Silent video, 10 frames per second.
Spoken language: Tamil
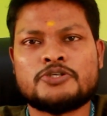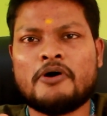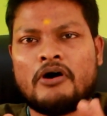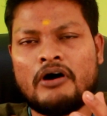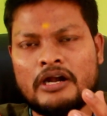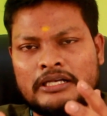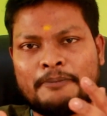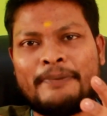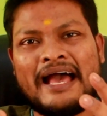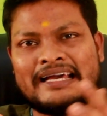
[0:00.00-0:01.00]
சும்மா ஹாட்
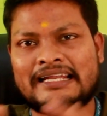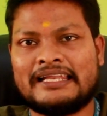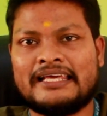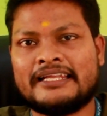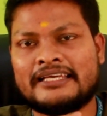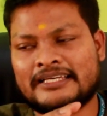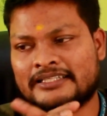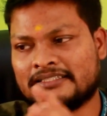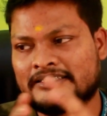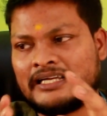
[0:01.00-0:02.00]
பேக் இருக்கு இல்லையா நீங்கள்
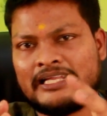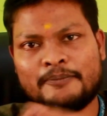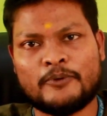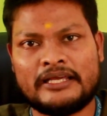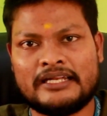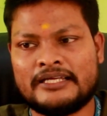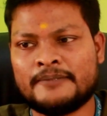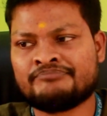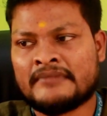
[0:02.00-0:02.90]
இந்த கடையில் போனீங்கன்னா